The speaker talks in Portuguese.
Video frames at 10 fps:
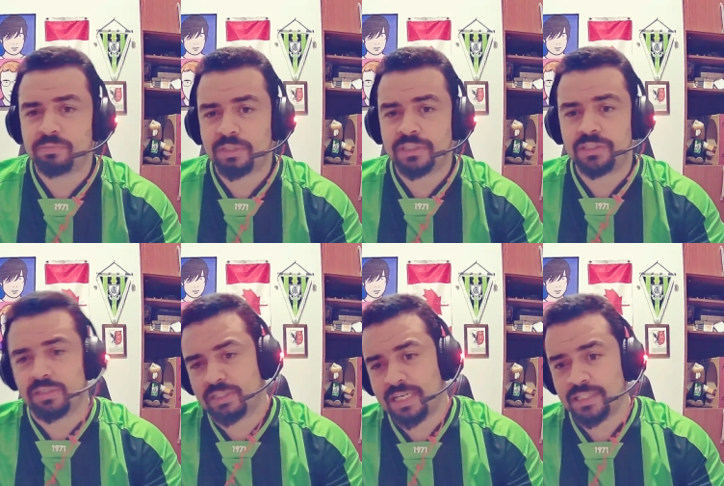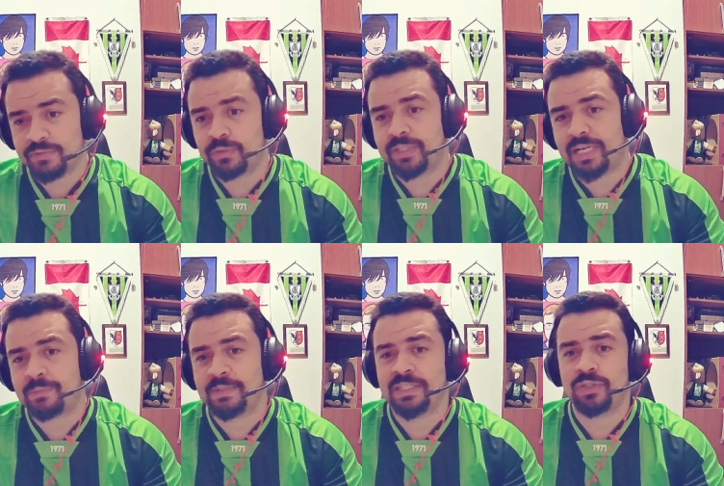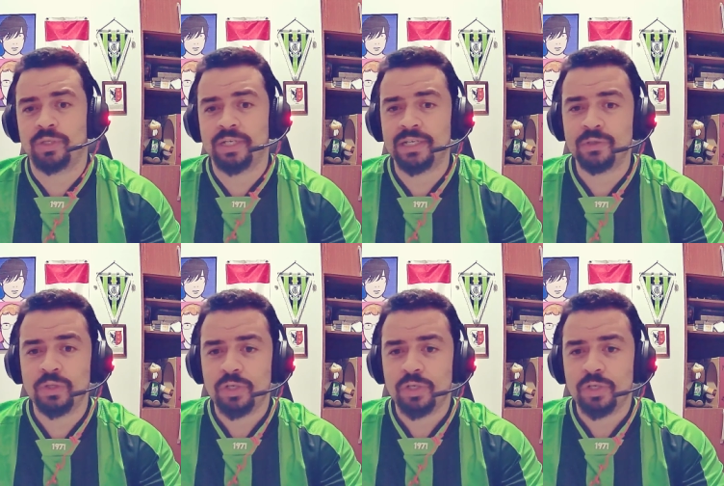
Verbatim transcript: a gente tinha certa dificuldade para sair jogando.